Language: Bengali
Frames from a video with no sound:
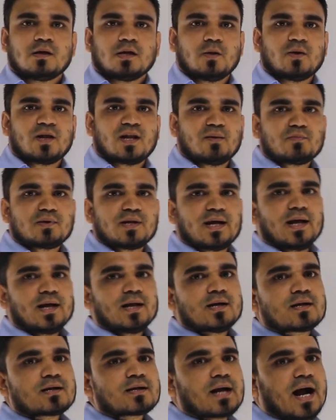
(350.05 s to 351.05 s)
এবার আমরা
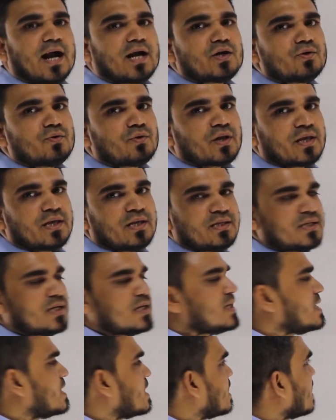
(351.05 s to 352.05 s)
কার্নোর
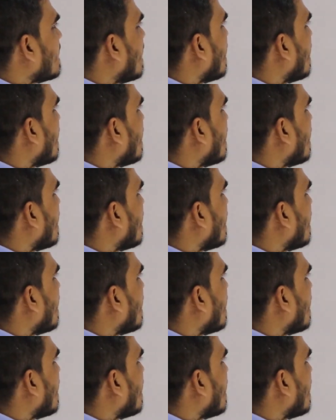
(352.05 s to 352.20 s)
ইঞ্জিন নিয়ে